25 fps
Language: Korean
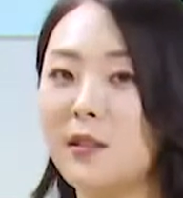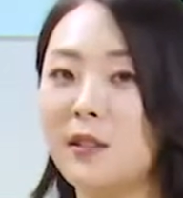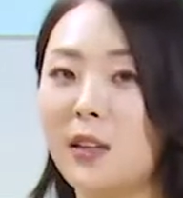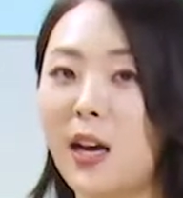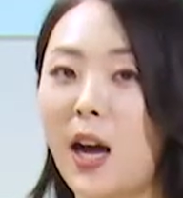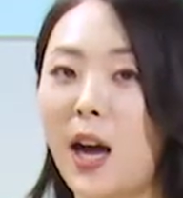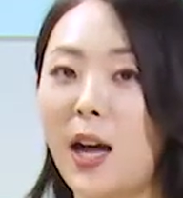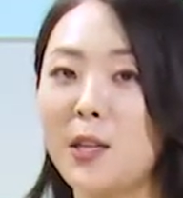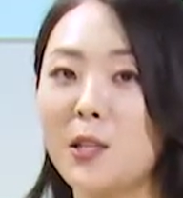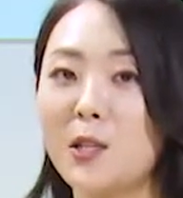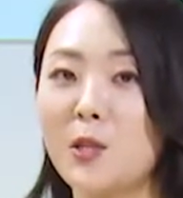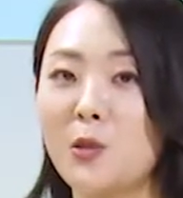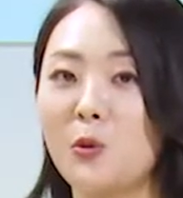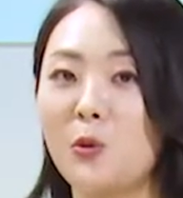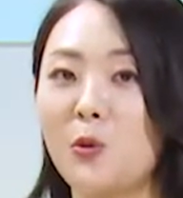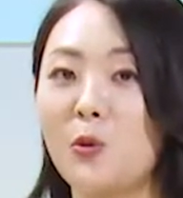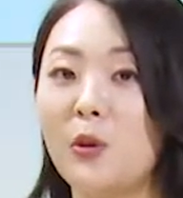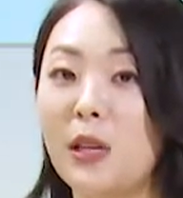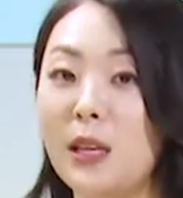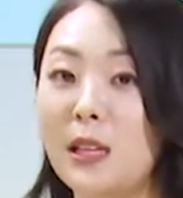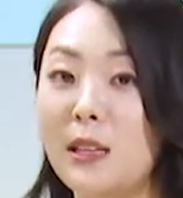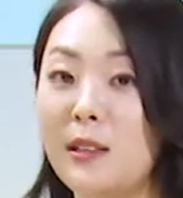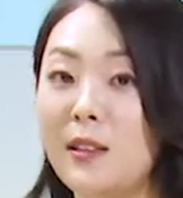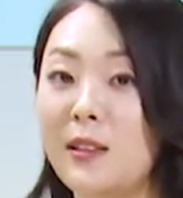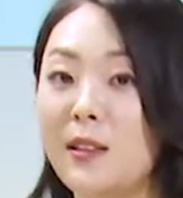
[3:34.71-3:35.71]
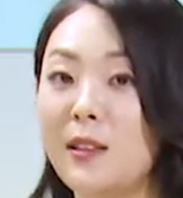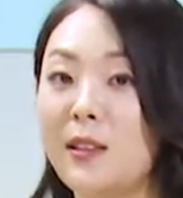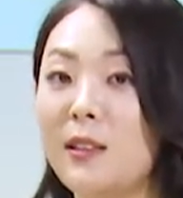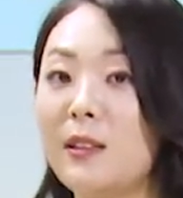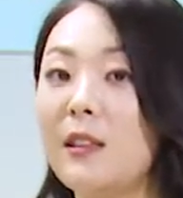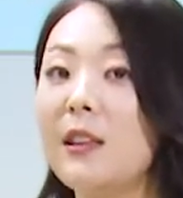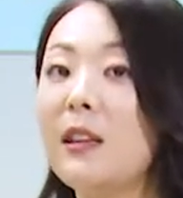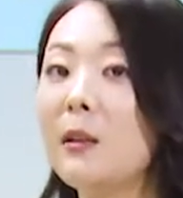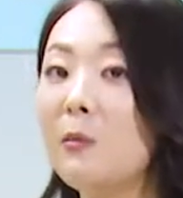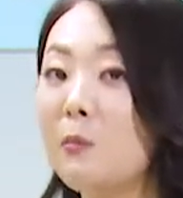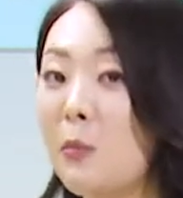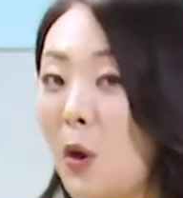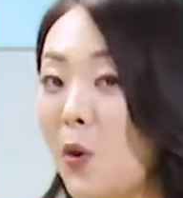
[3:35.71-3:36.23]
가지고 있는
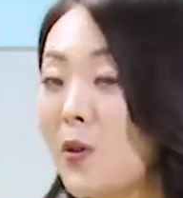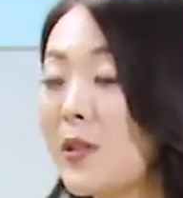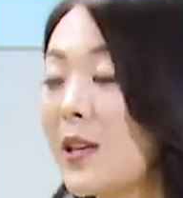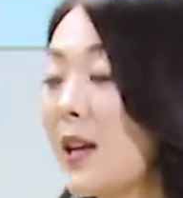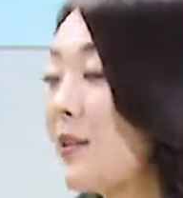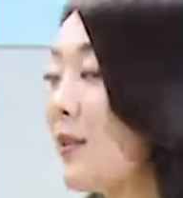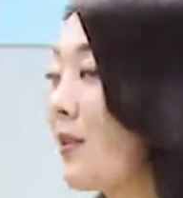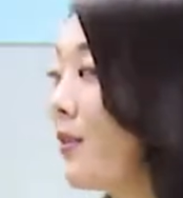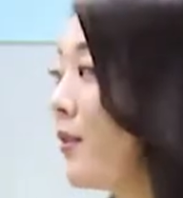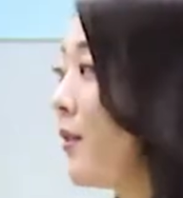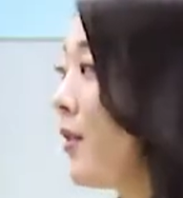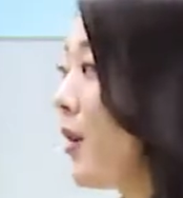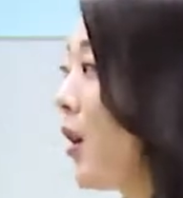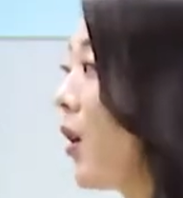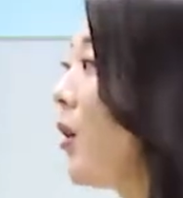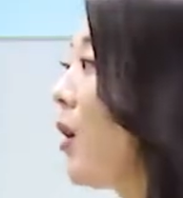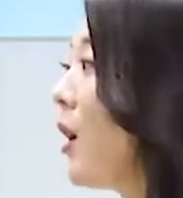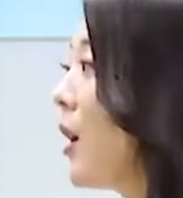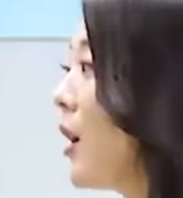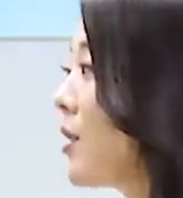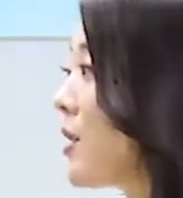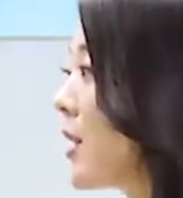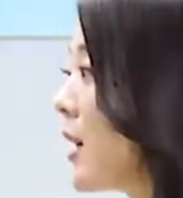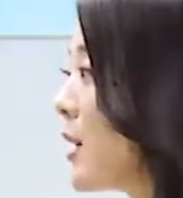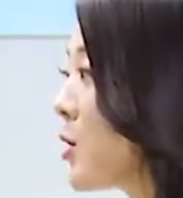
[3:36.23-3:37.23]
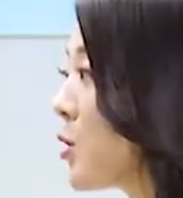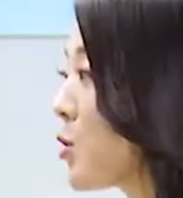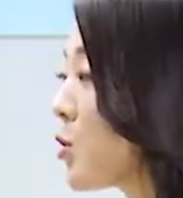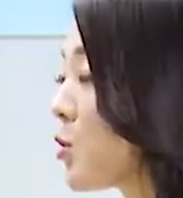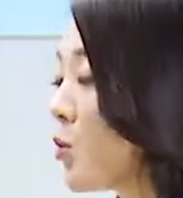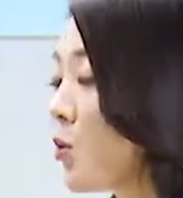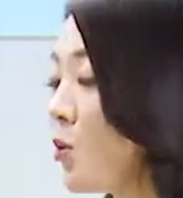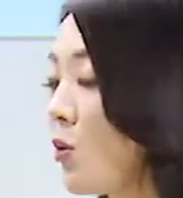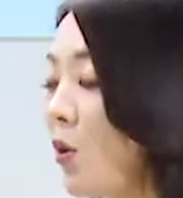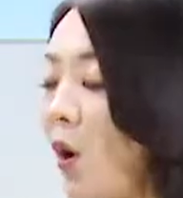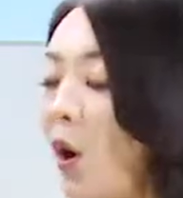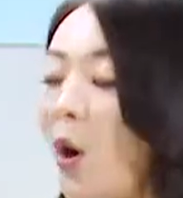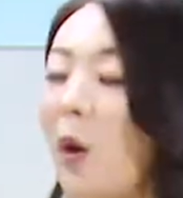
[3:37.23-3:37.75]
명사들은요. 셀
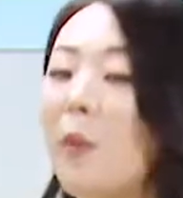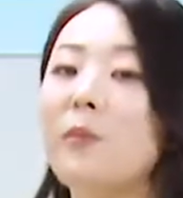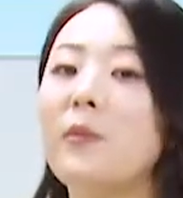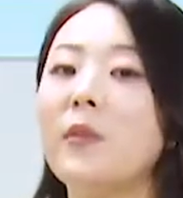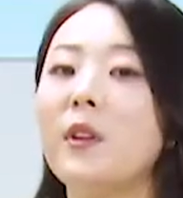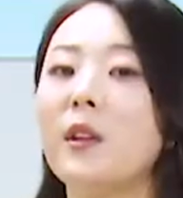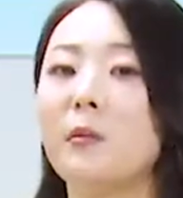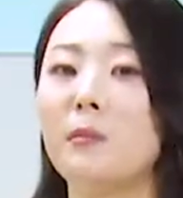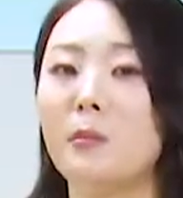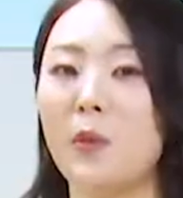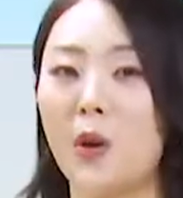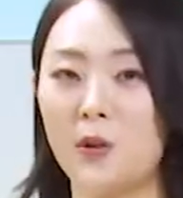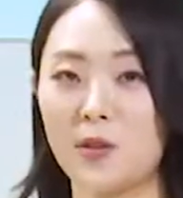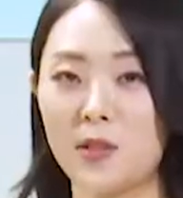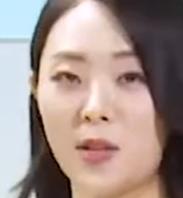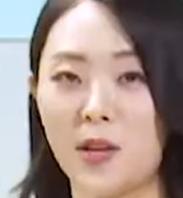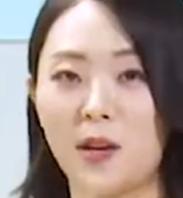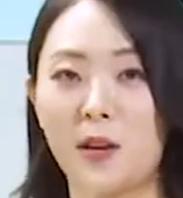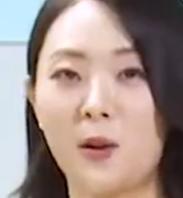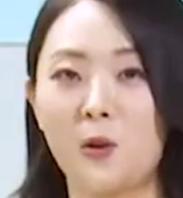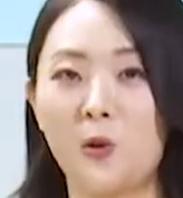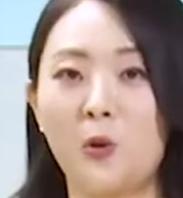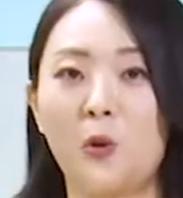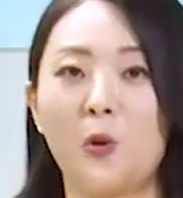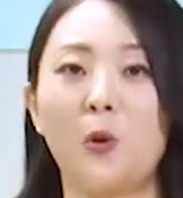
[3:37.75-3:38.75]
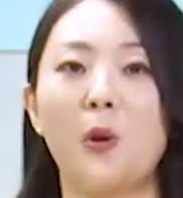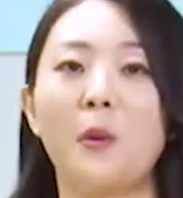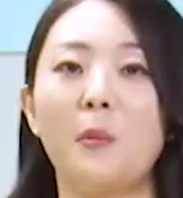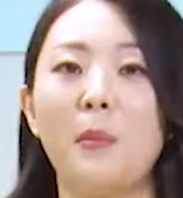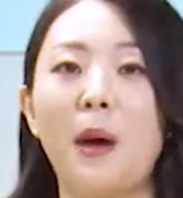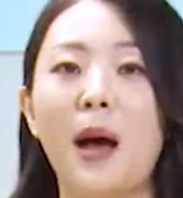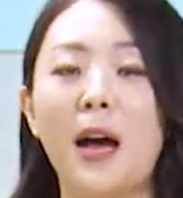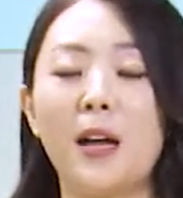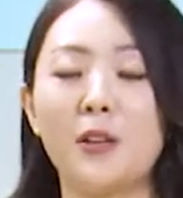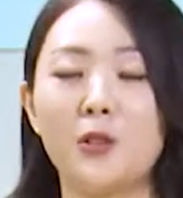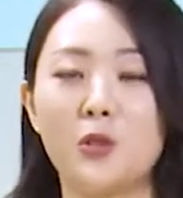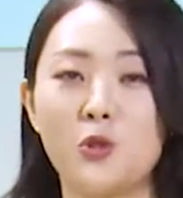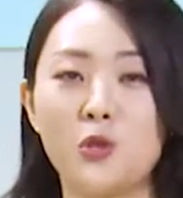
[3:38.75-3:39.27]
수 없는 명사라고
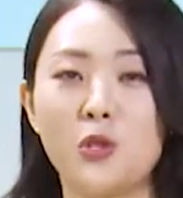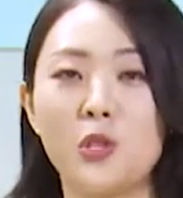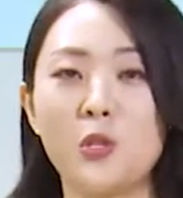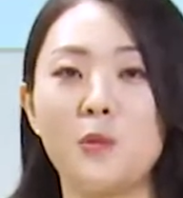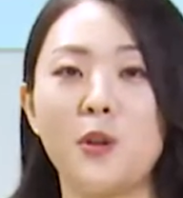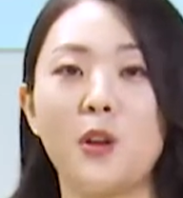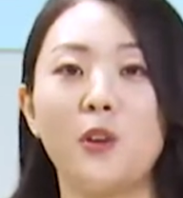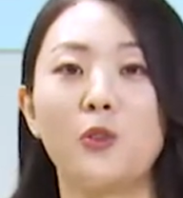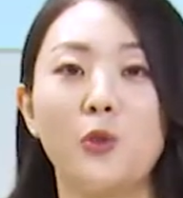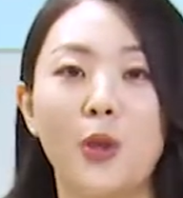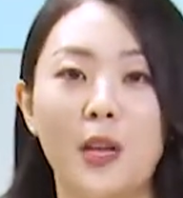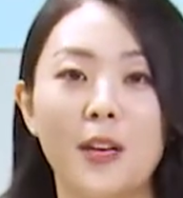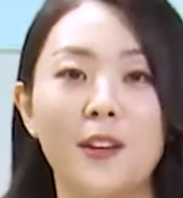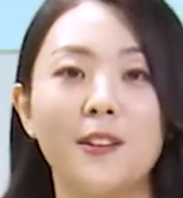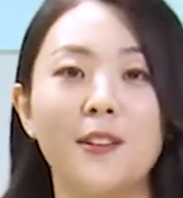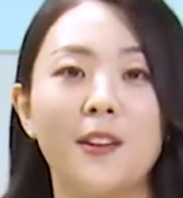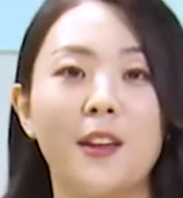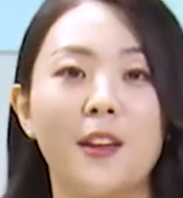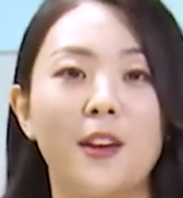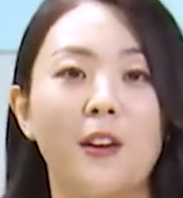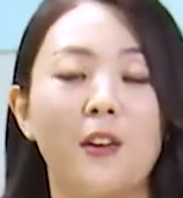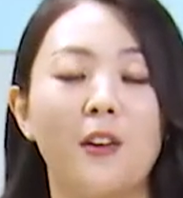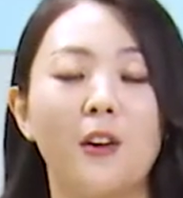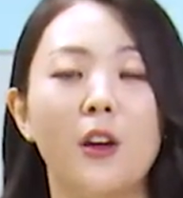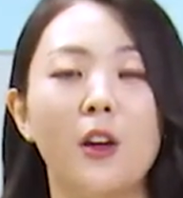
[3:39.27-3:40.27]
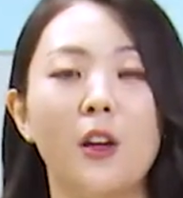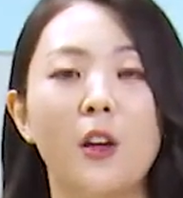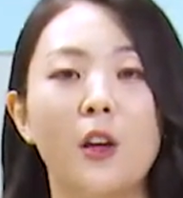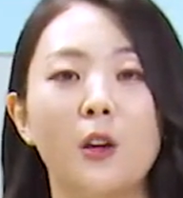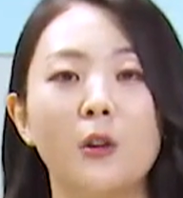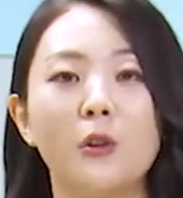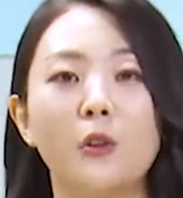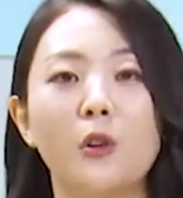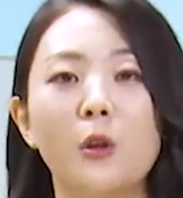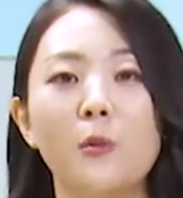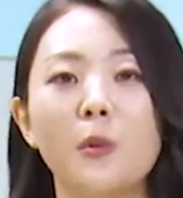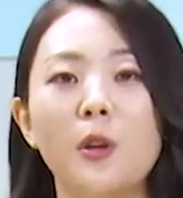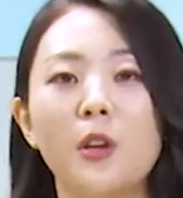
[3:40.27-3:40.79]
봐주시면 되는데요.
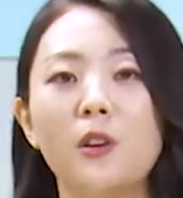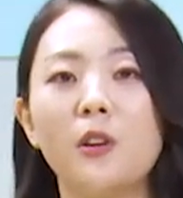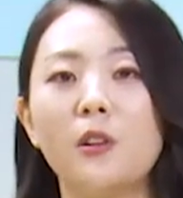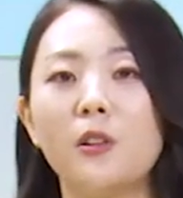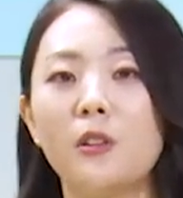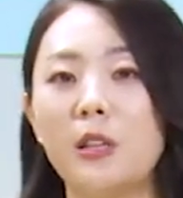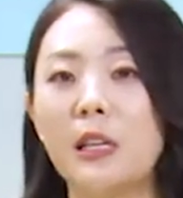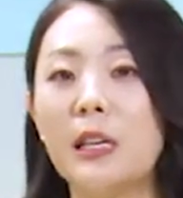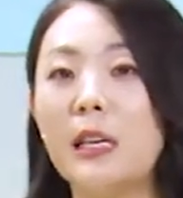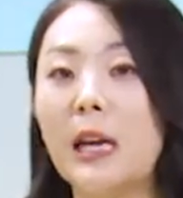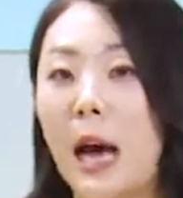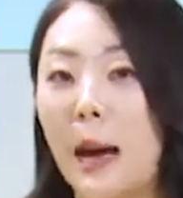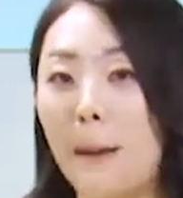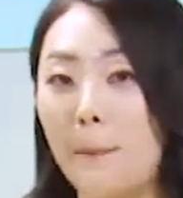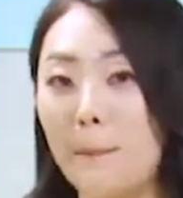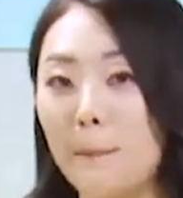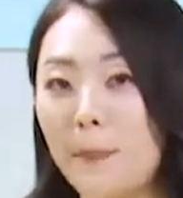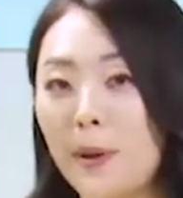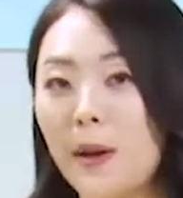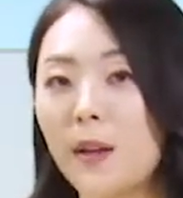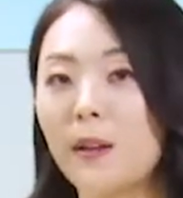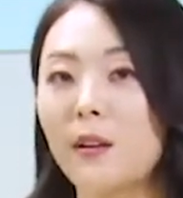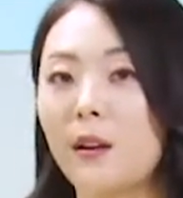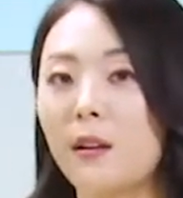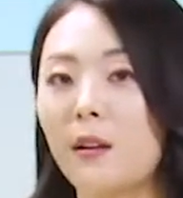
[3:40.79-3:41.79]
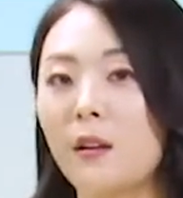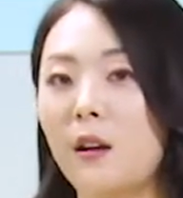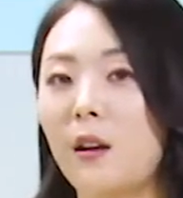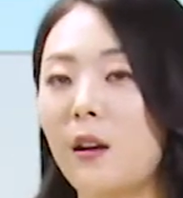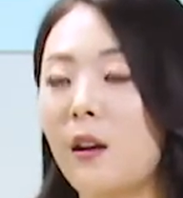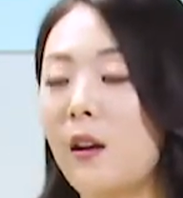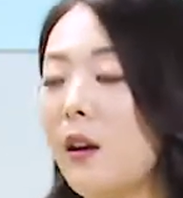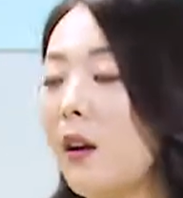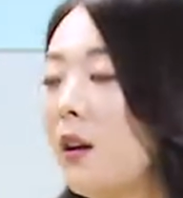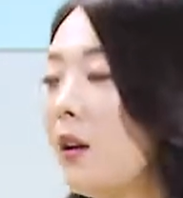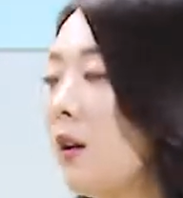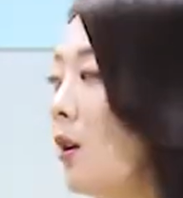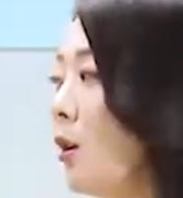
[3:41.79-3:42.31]
그러면 이
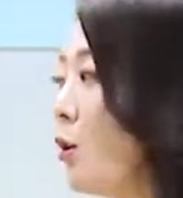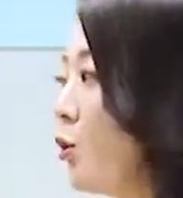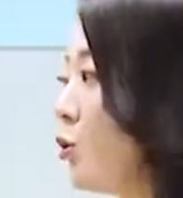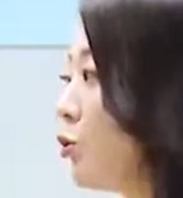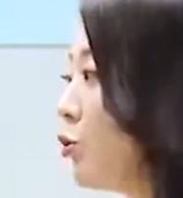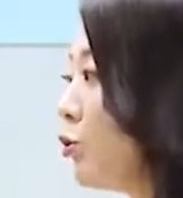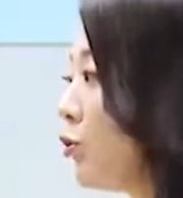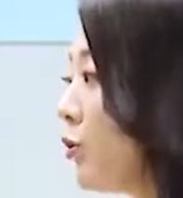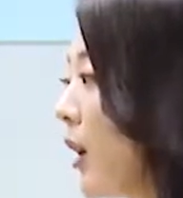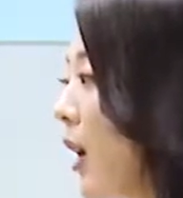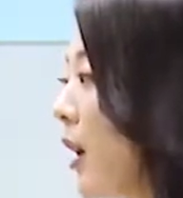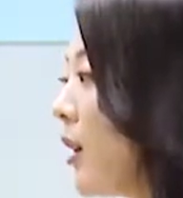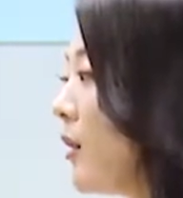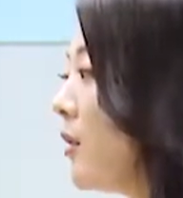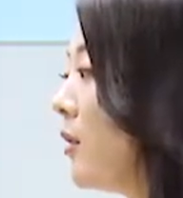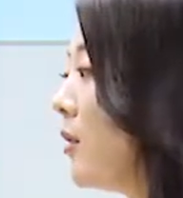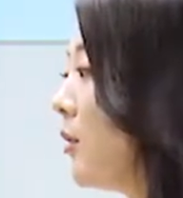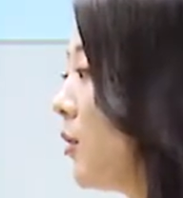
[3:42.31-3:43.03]
앞에다가 수량을